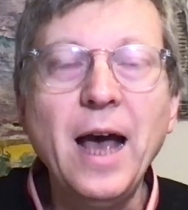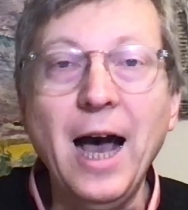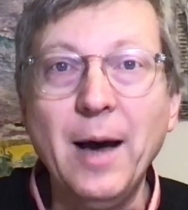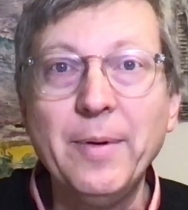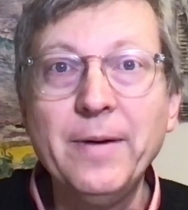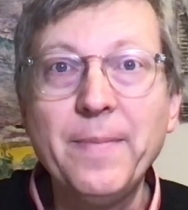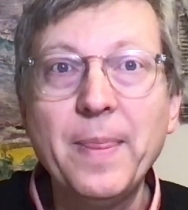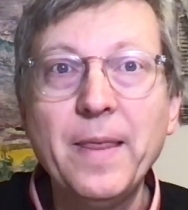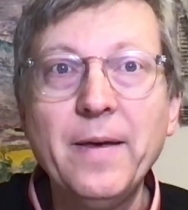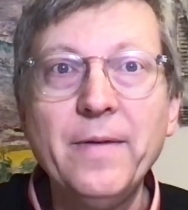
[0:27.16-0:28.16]

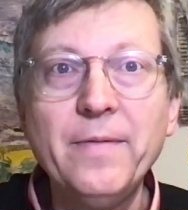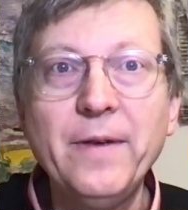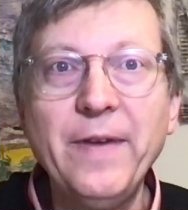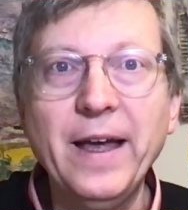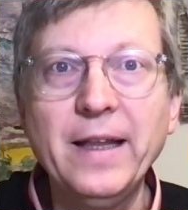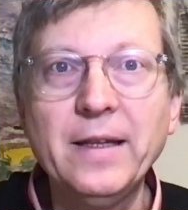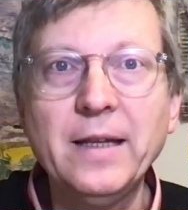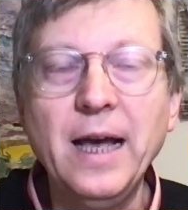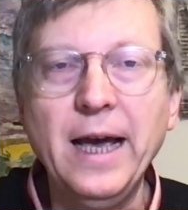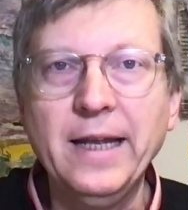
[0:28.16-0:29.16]
Aber wir
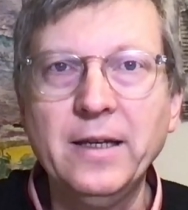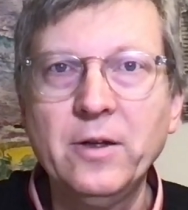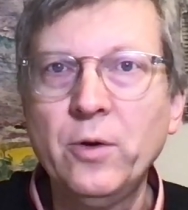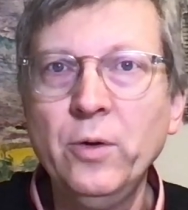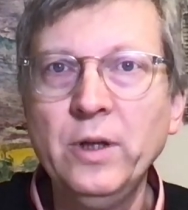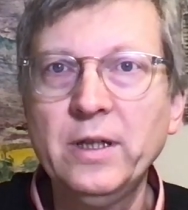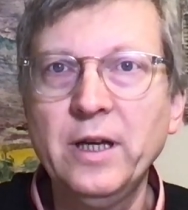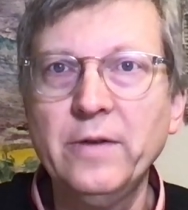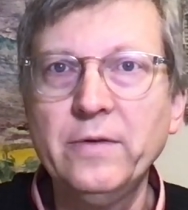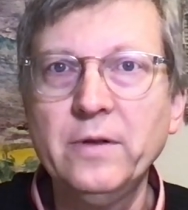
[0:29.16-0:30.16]
werden einen König
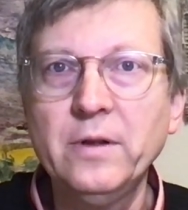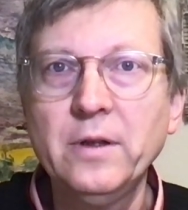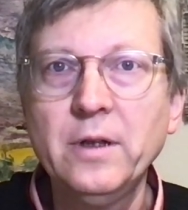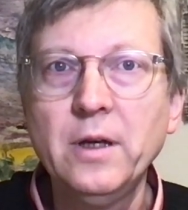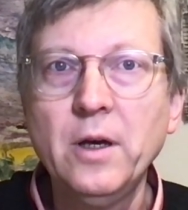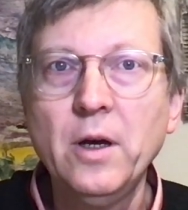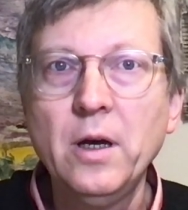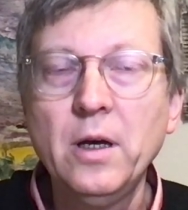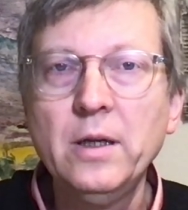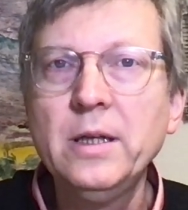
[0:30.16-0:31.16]
treffen.
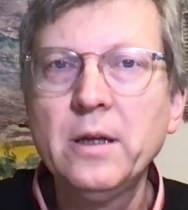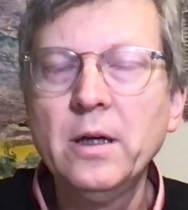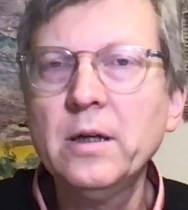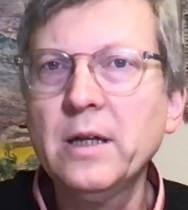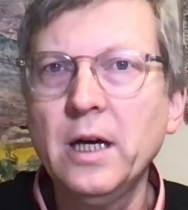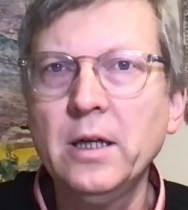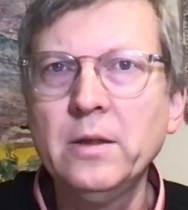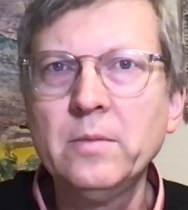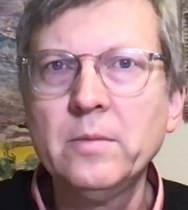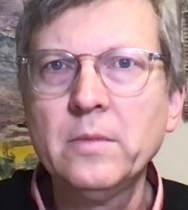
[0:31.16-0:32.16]
Nicht
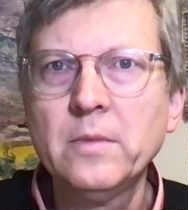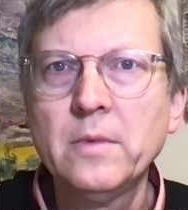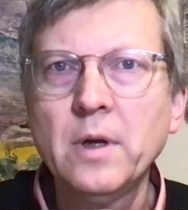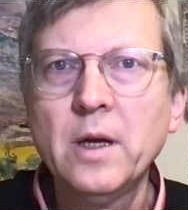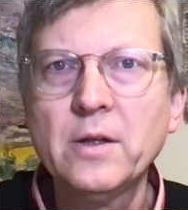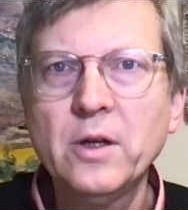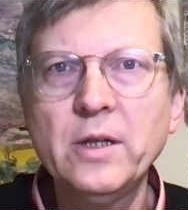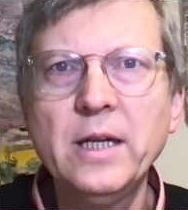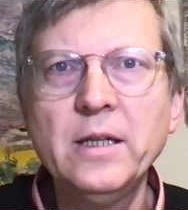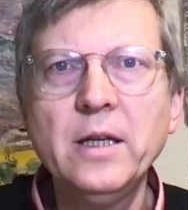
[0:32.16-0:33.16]
irgendeinen,
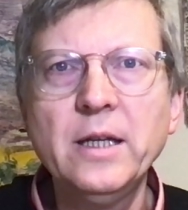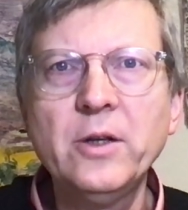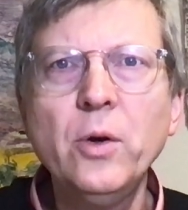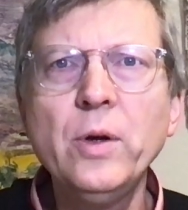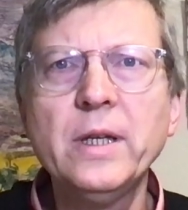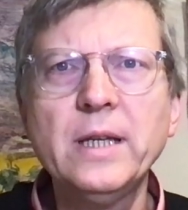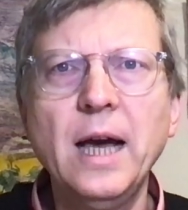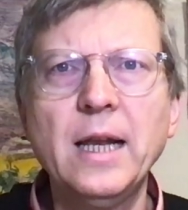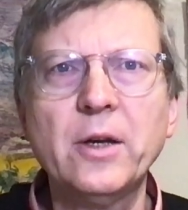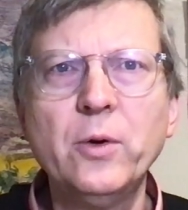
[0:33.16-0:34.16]
sondern den König
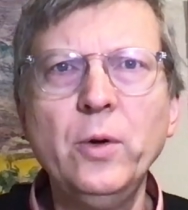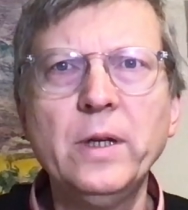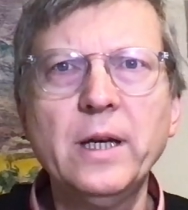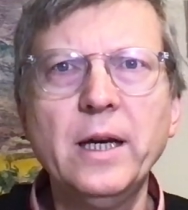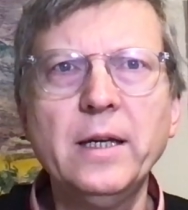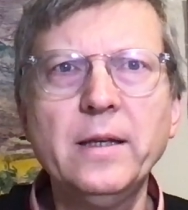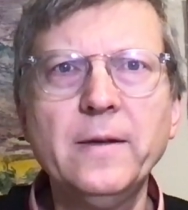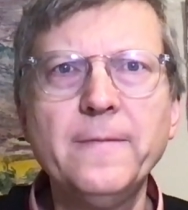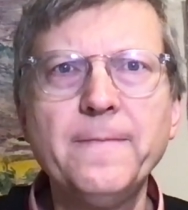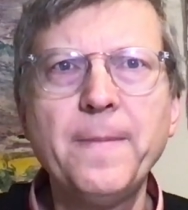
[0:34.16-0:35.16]
aller Königreiche.
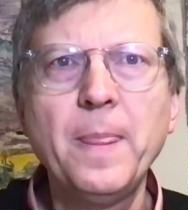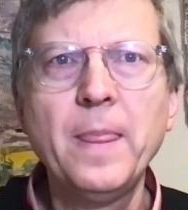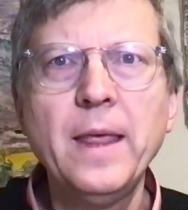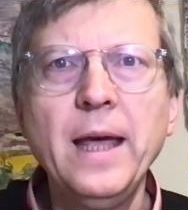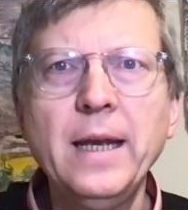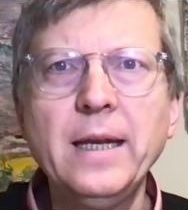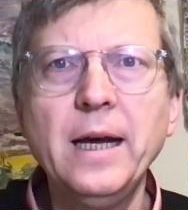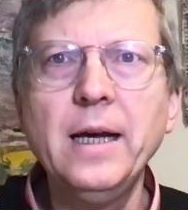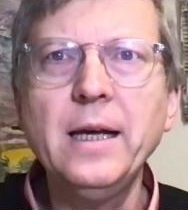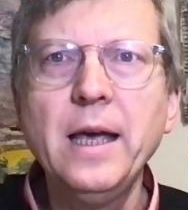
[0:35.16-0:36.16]

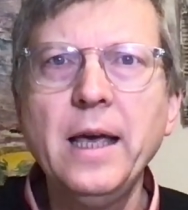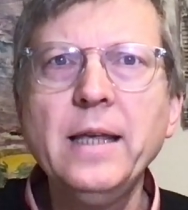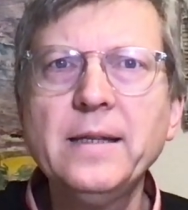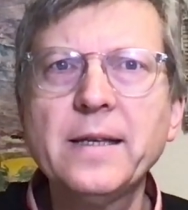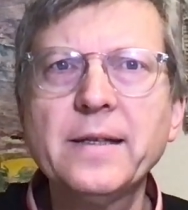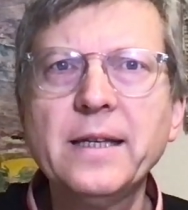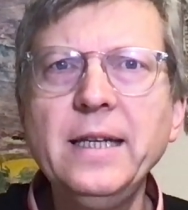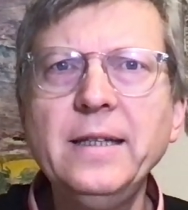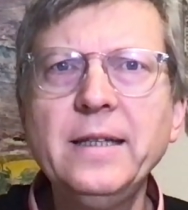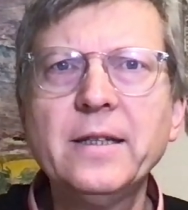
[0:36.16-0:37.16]
Da ist das
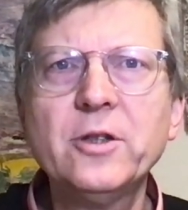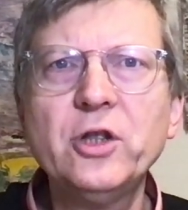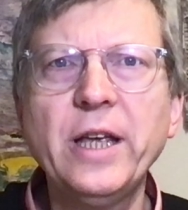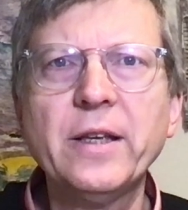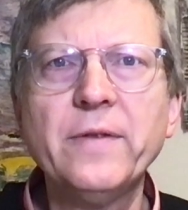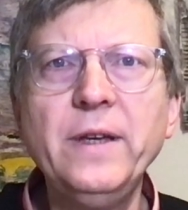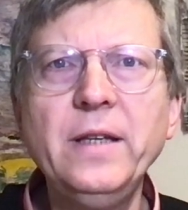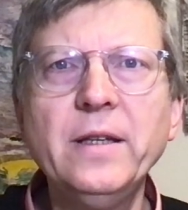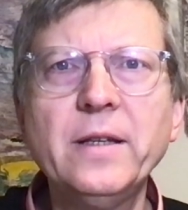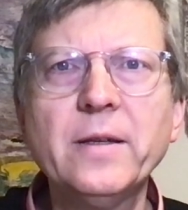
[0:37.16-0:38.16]
richtige Geschenk
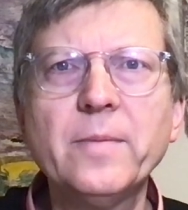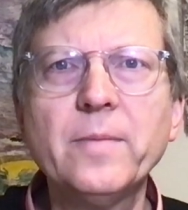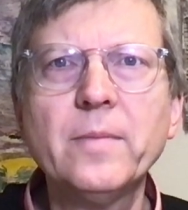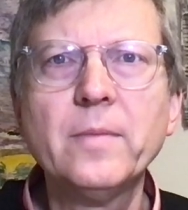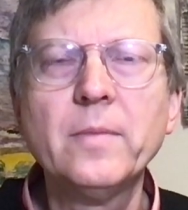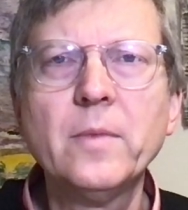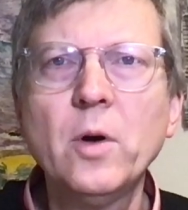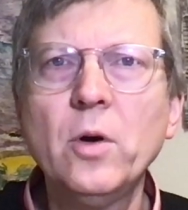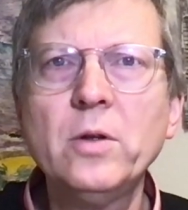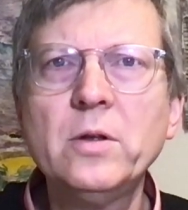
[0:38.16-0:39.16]
wichtig.
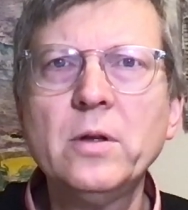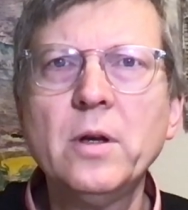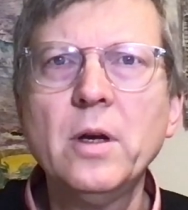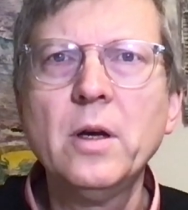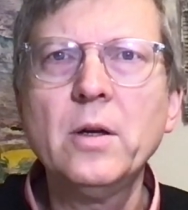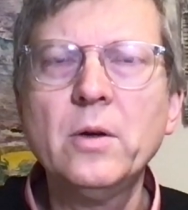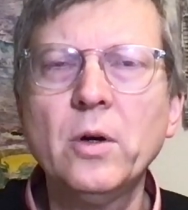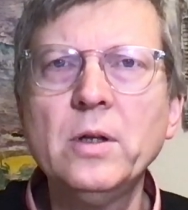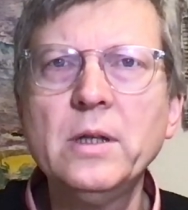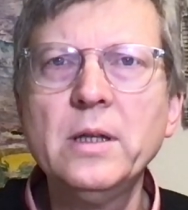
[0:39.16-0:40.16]
Und
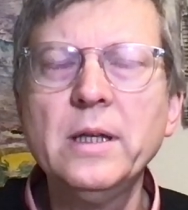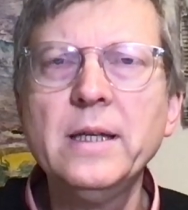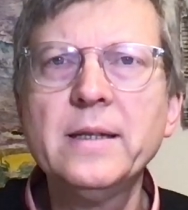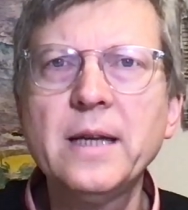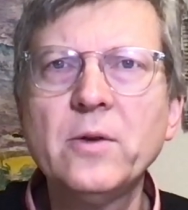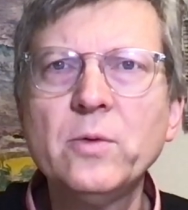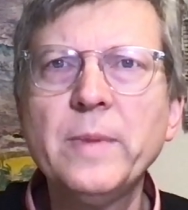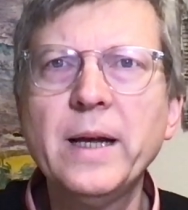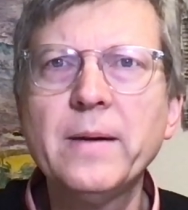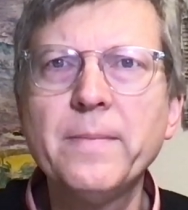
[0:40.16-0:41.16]
Gold ist dann
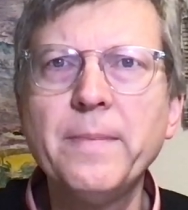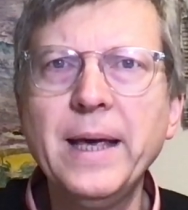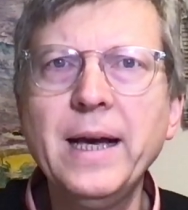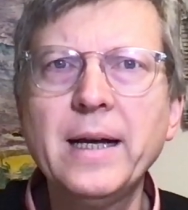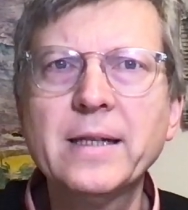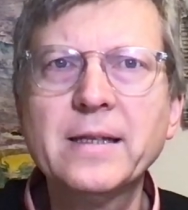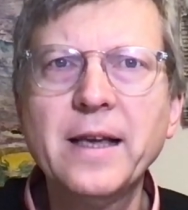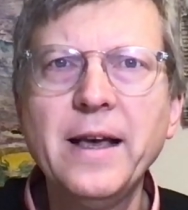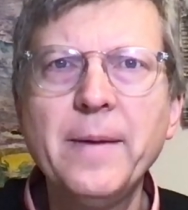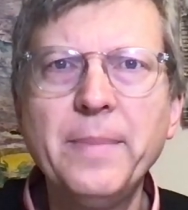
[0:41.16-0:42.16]
nunmehr mehr als
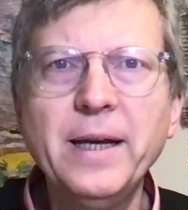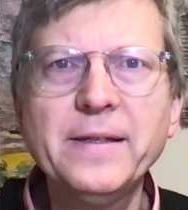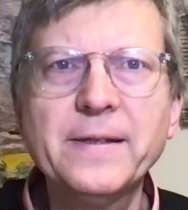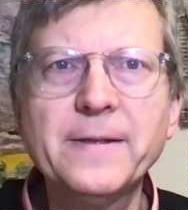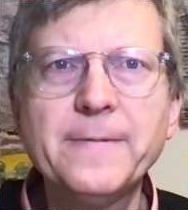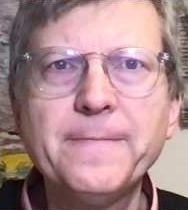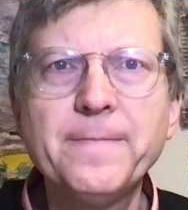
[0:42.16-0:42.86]
passend.